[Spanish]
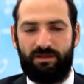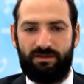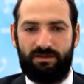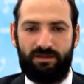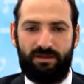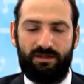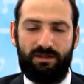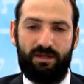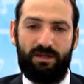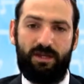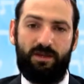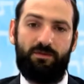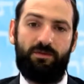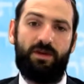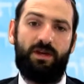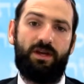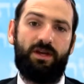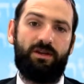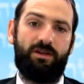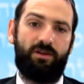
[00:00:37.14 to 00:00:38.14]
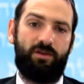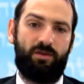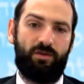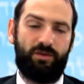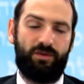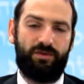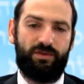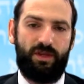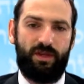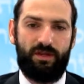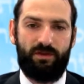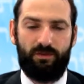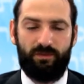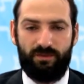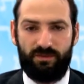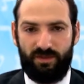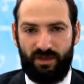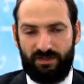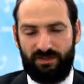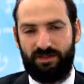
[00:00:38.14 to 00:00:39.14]
tiene que ver con ser
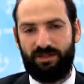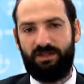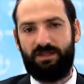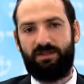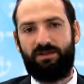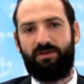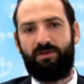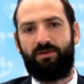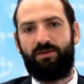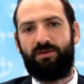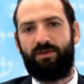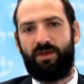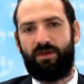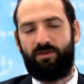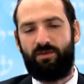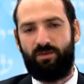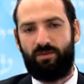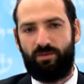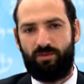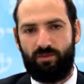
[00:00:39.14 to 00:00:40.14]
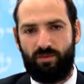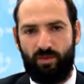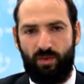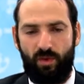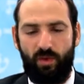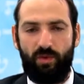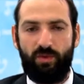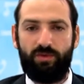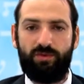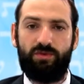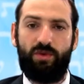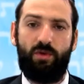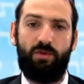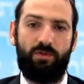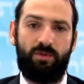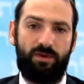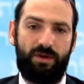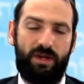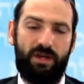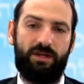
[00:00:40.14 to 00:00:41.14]
un tzadik, con ser un justo,
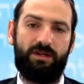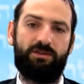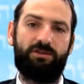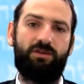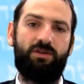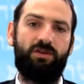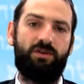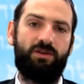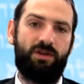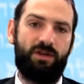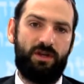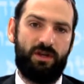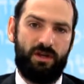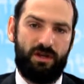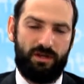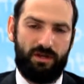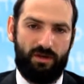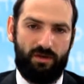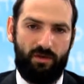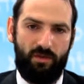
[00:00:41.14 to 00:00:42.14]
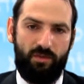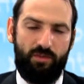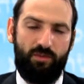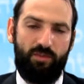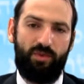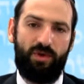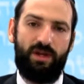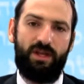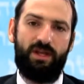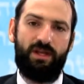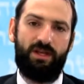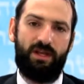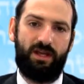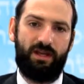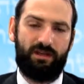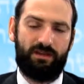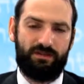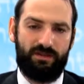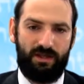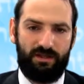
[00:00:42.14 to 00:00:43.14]
un recto, que cumple
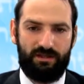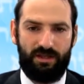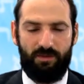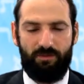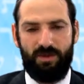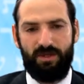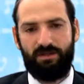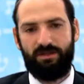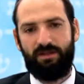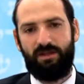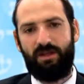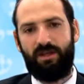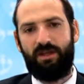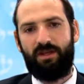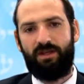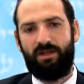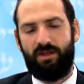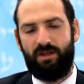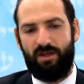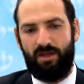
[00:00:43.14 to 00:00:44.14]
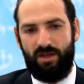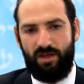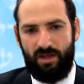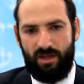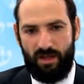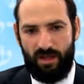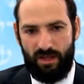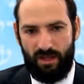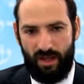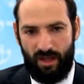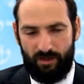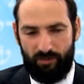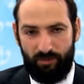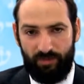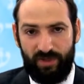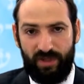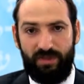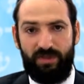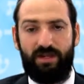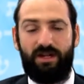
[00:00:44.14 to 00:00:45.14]
exactamente eh, al
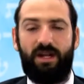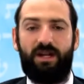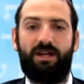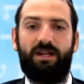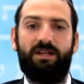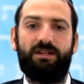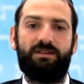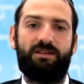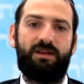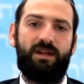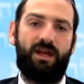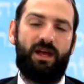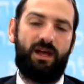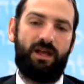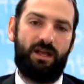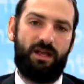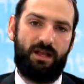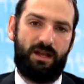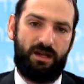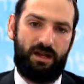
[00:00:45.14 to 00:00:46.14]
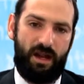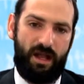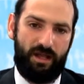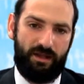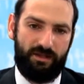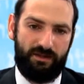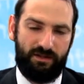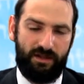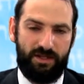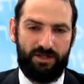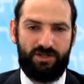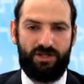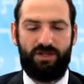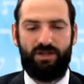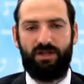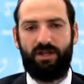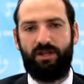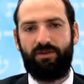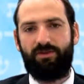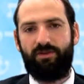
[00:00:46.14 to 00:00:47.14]
pie de la letra las leyes
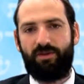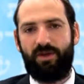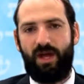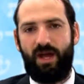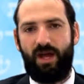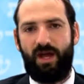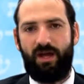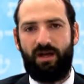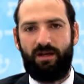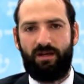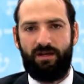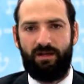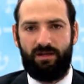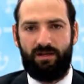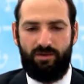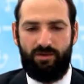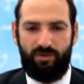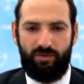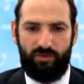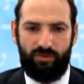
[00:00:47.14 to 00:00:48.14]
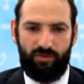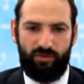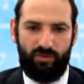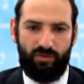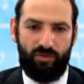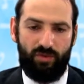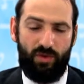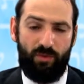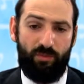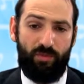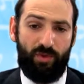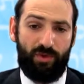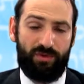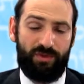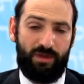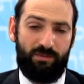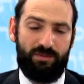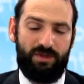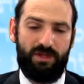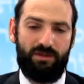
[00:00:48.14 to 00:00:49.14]
de la Torá, su
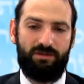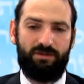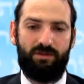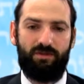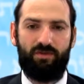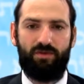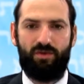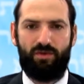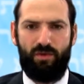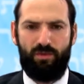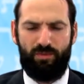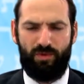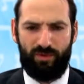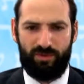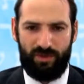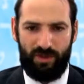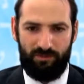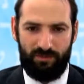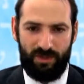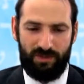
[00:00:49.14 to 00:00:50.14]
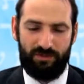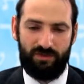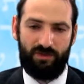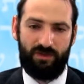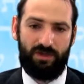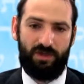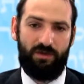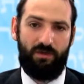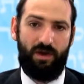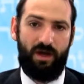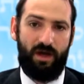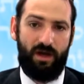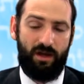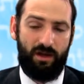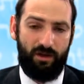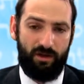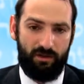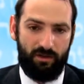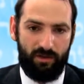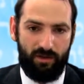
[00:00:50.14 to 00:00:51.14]
comportamiento es un comportamiento que va
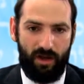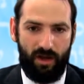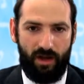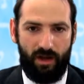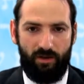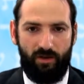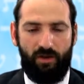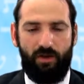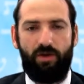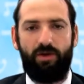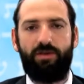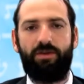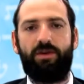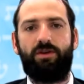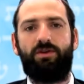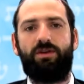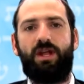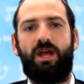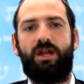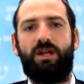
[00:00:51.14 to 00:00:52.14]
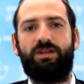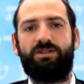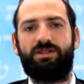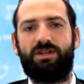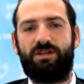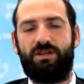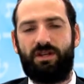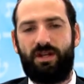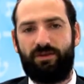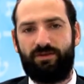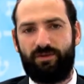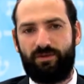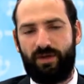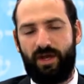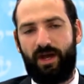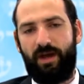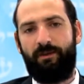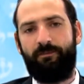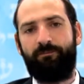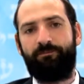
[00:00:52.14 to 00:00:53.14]
acorde con las leyes de la
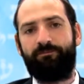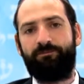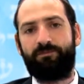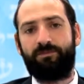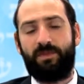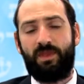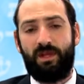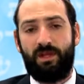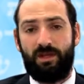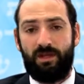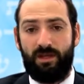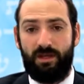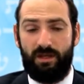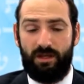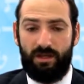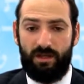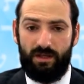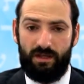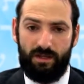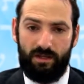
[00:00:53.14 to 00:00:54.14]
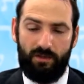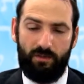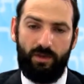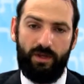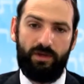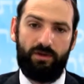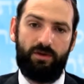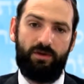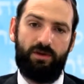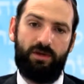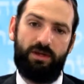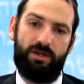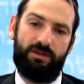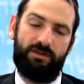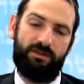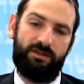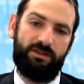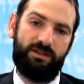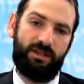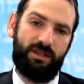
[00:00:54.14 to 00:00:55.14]
Torá. Y luego
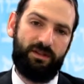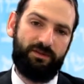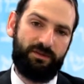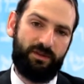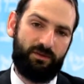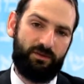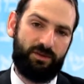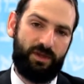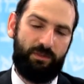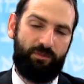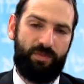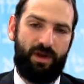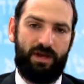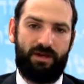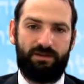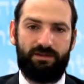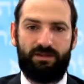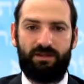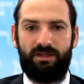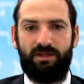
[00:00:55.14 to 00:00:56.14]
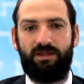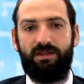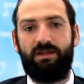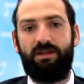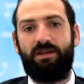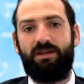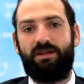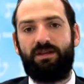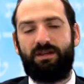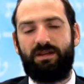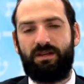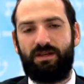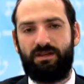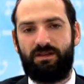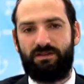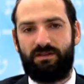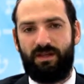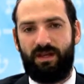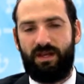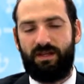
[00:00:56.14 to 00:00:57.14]
existe la segunda parte que
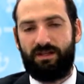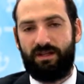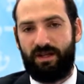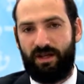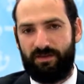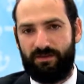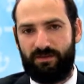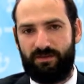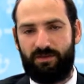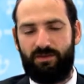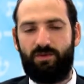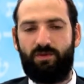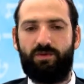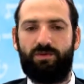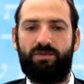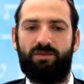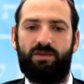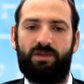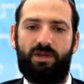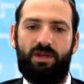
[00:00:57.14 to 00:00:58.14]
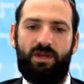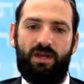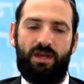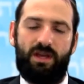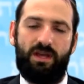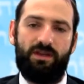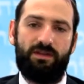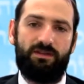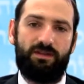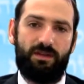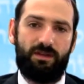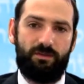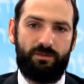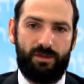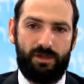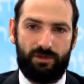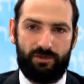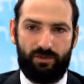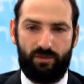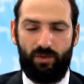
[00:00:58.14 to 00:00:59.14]
es el Hasidut, es el
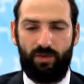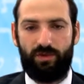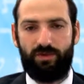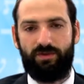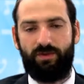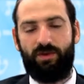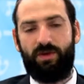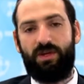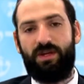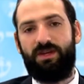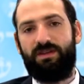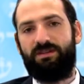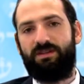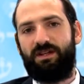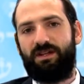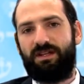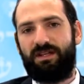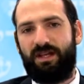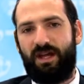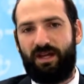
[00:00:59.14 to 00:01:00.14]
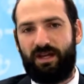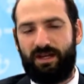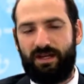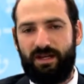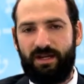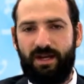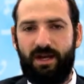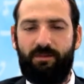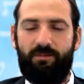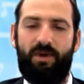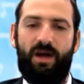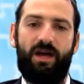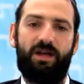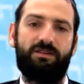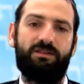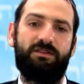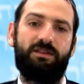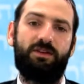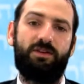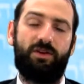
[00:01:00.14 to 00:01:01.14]
virtuoso, es el que agrega
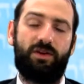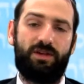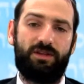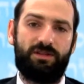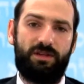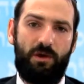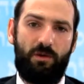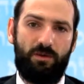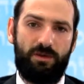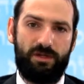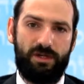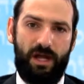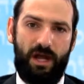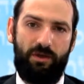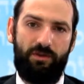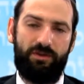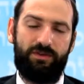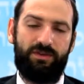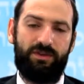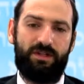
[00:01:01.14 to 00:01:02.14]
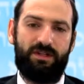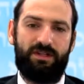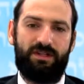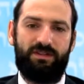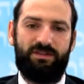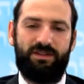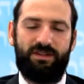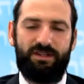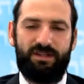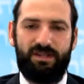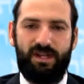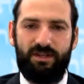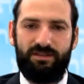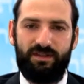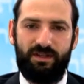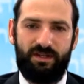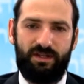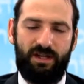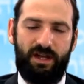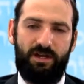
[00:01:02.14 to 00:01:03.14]
más de lo que está obligado, es el que se quiere
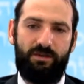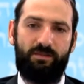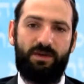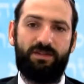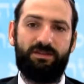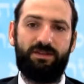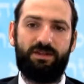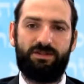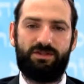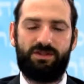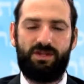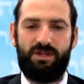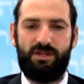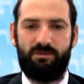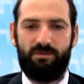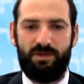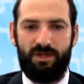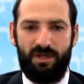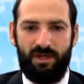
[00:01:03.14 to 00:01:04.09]
acercar más a Shem